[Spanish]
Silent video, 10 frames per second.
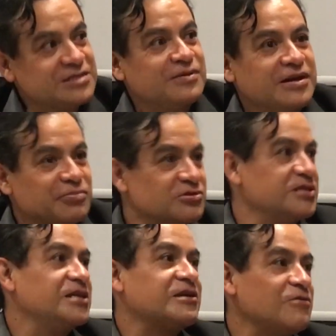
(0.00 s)
¿Todas van
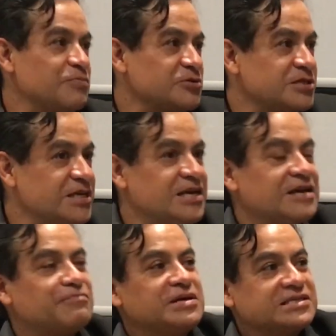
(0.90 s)
a proceder, no proceden?